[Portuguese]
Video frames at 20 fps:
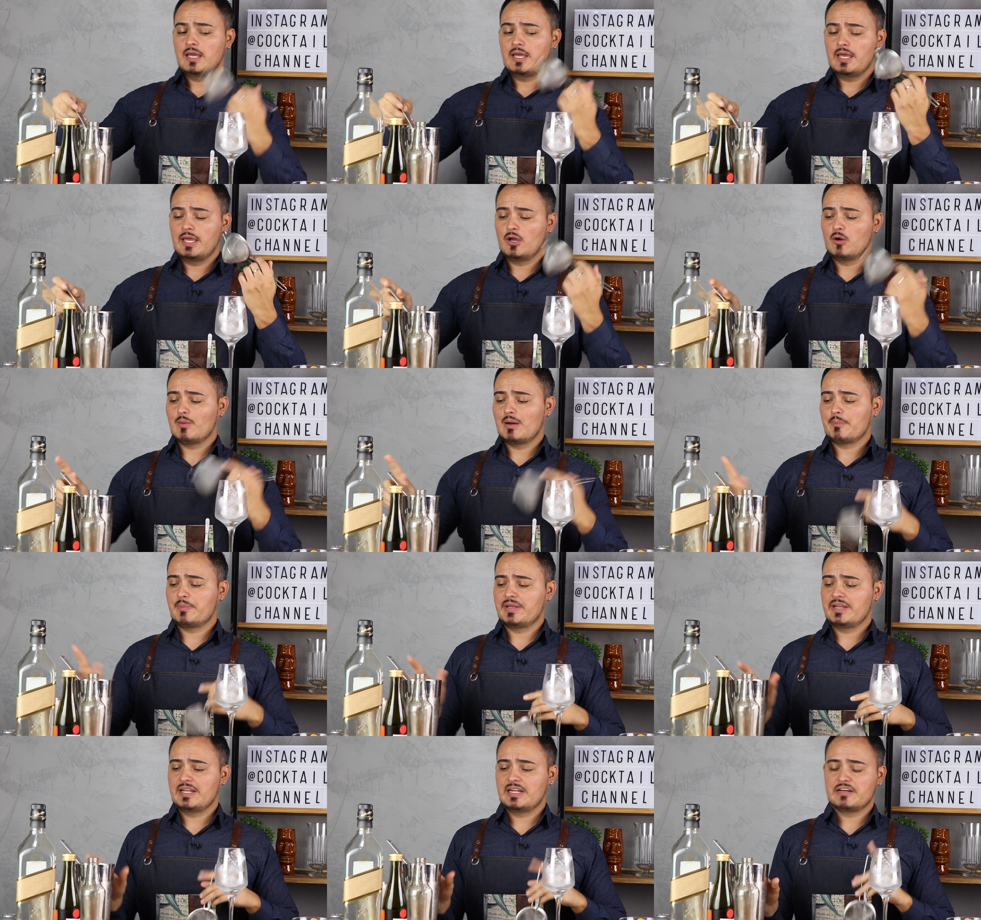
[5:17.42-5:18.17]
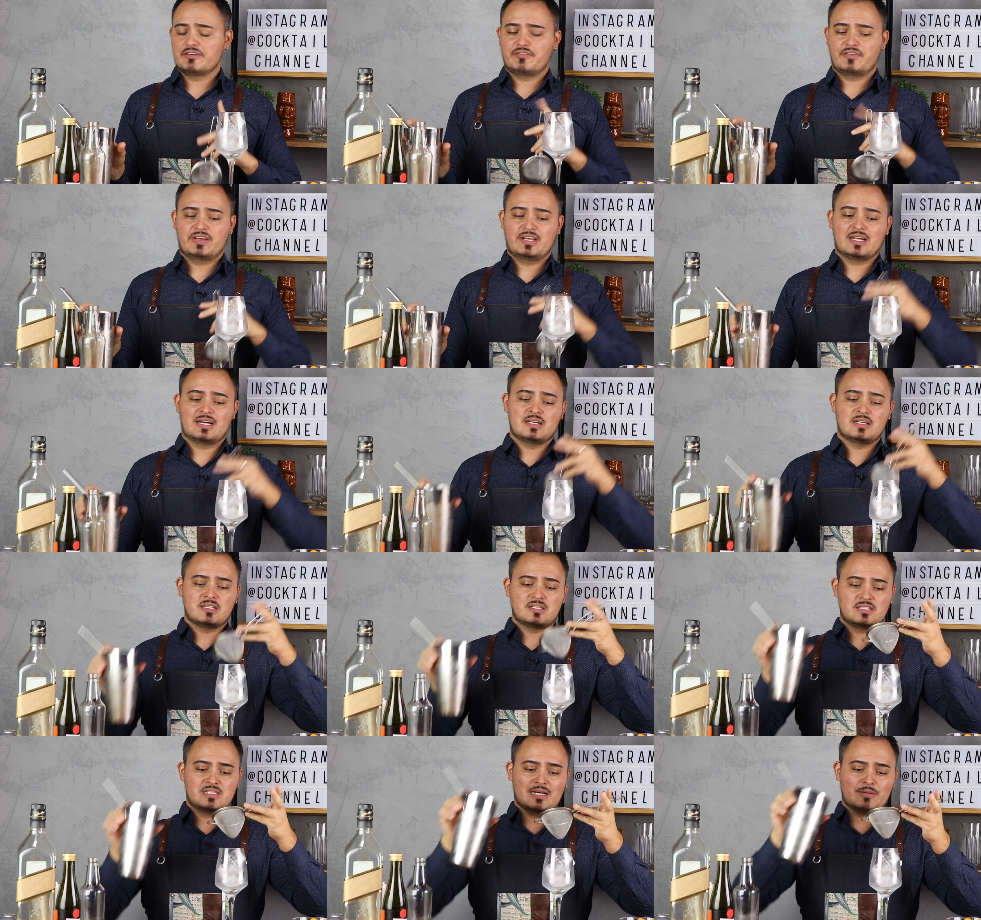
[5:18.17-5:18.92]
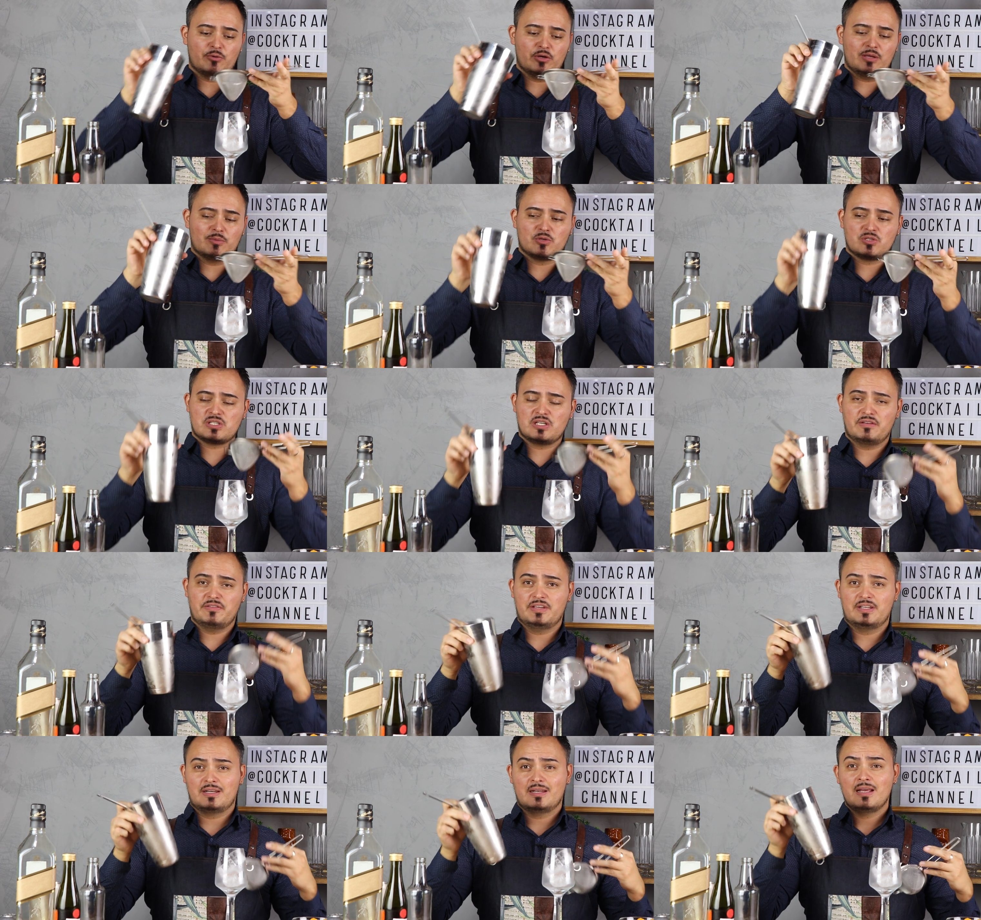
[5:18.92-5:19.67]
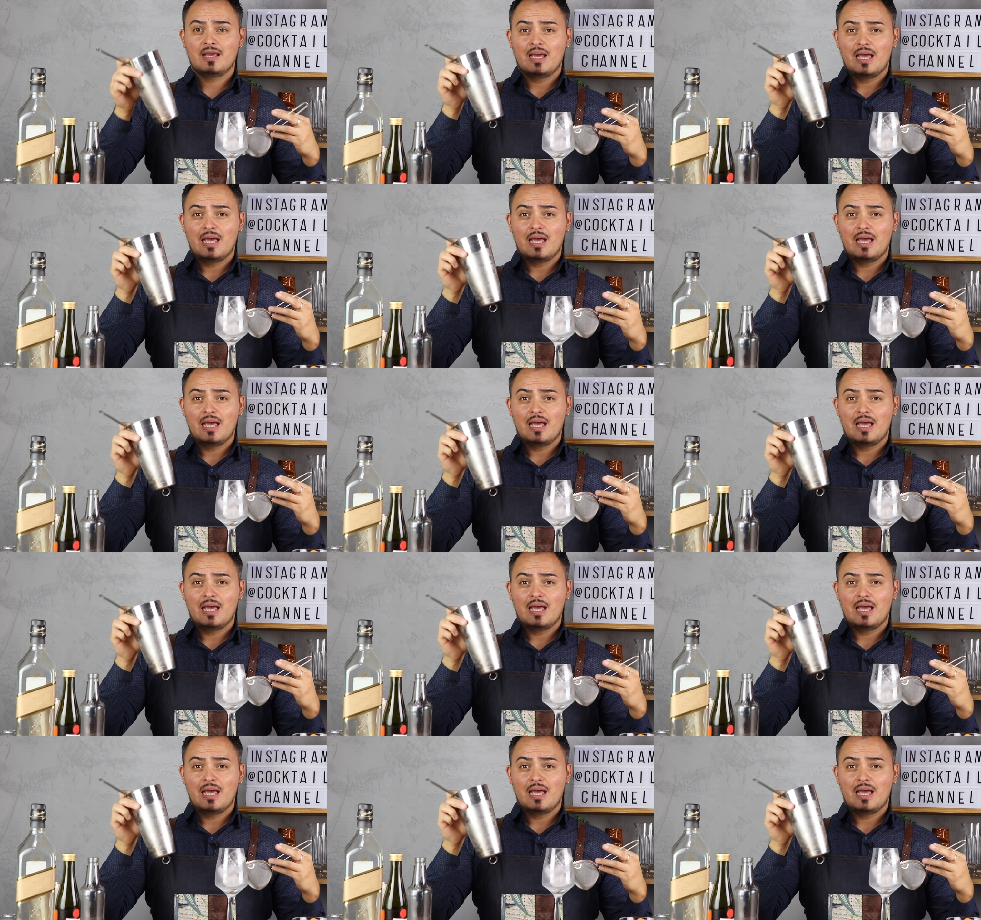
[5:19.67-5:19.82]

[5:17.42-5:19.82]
e uma peneira fina, já podemos servir.